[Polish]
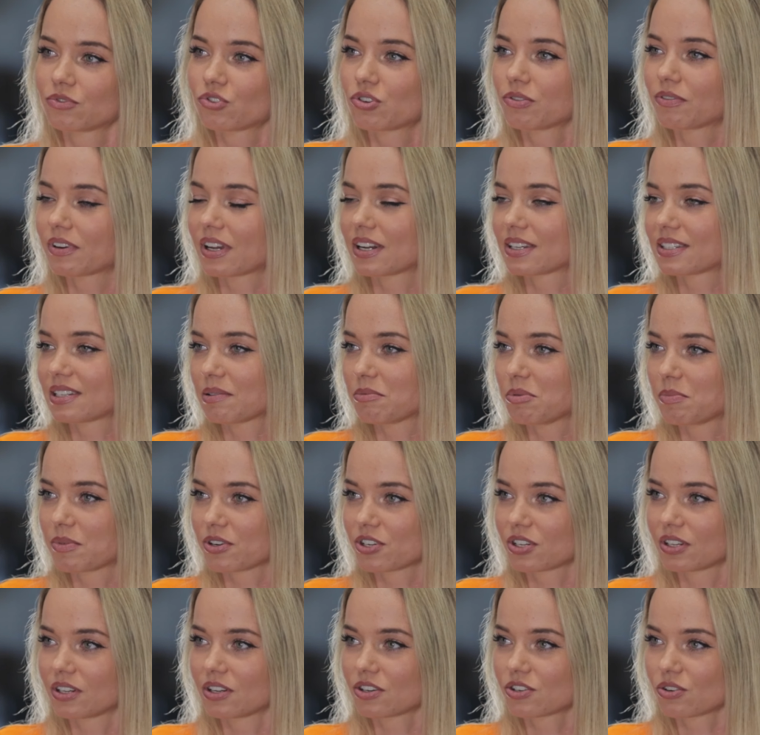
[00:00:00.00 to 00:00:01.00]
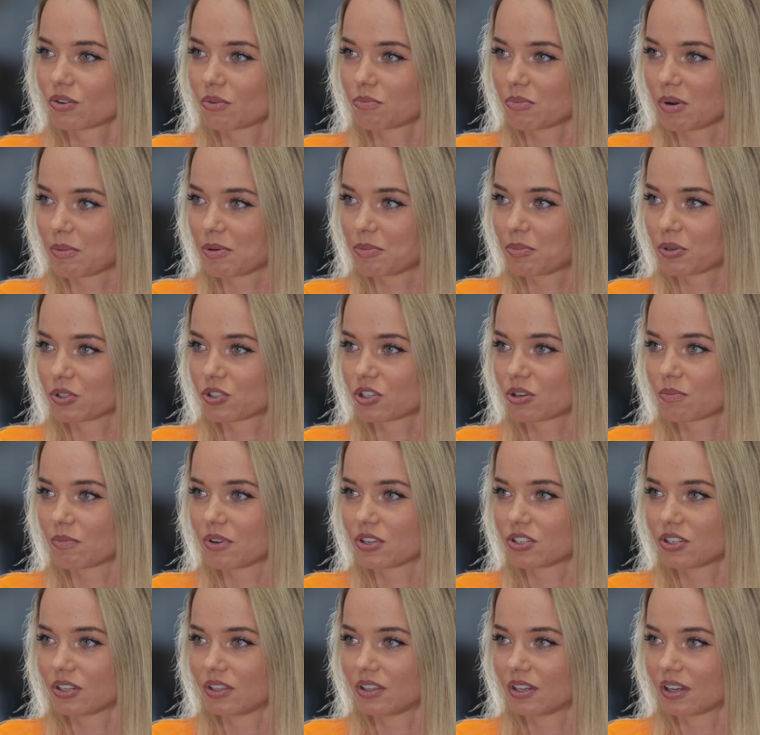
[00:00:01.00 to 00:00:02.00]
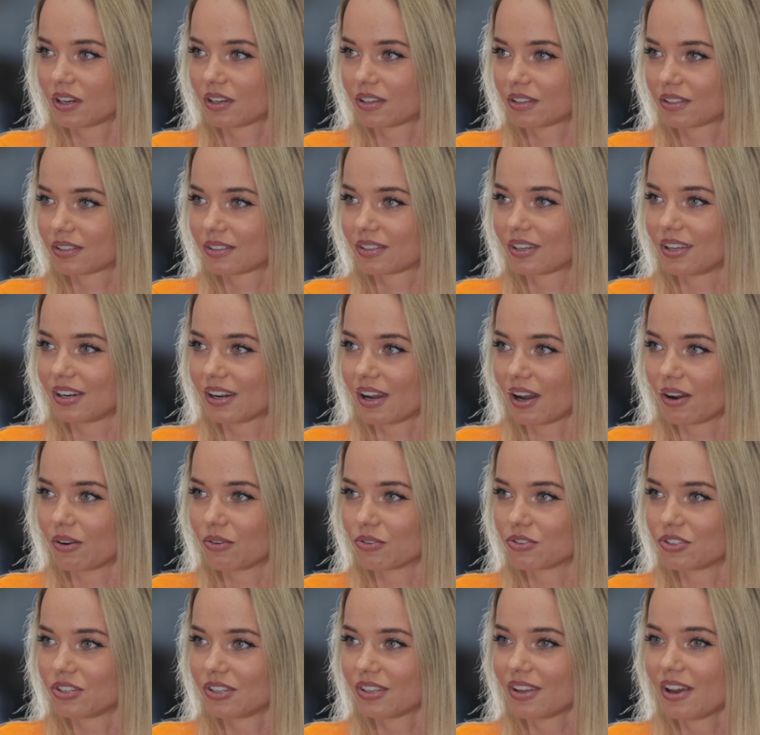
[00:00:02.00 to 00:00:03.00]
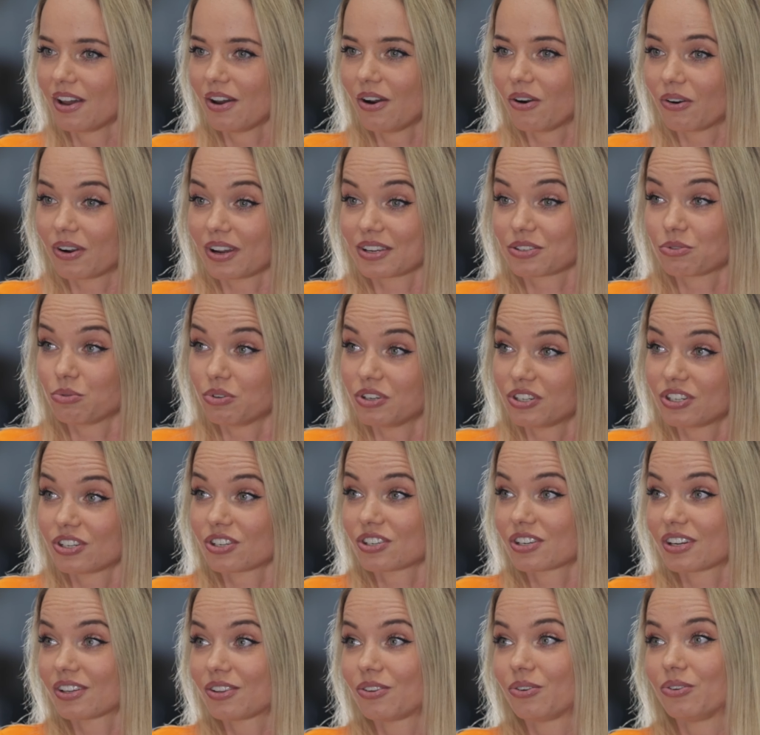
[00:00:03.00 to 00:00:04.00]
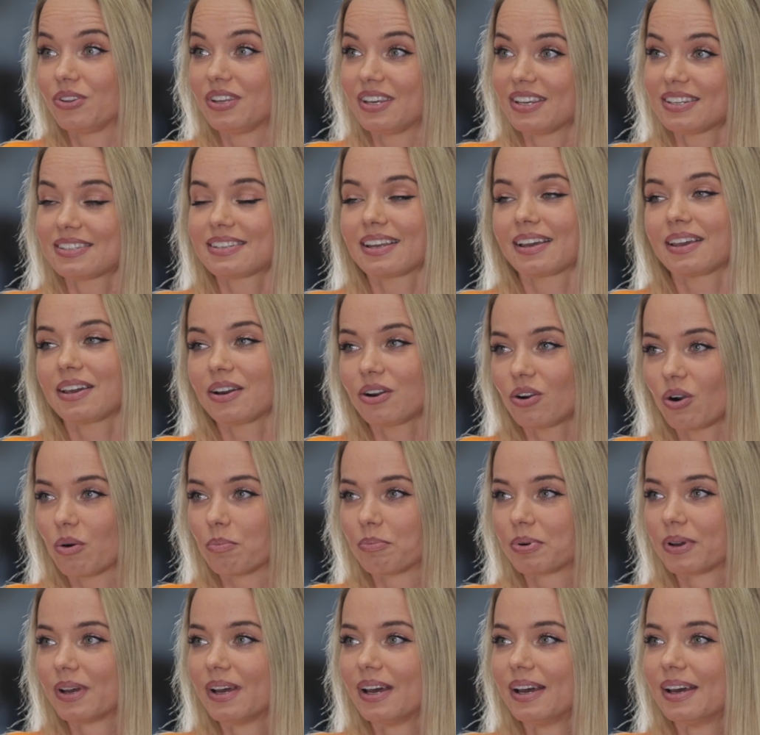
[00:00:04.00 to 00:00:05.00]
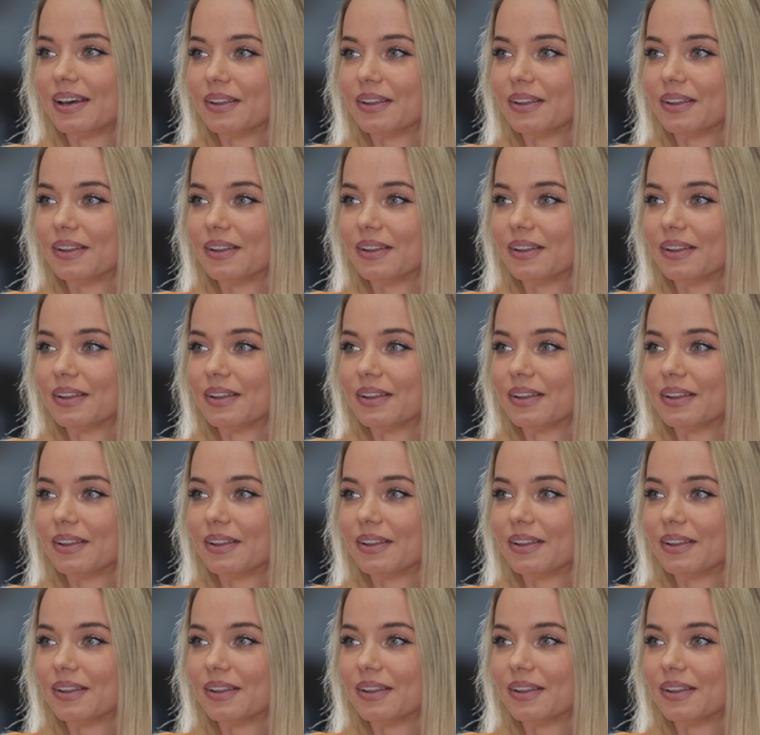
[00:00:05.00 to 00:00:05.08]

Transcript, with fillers: czy wkręcamy maszynę, czy ją mamy potrzymać jednak kilka godzin, okazuje się, że to nie jest takie hop.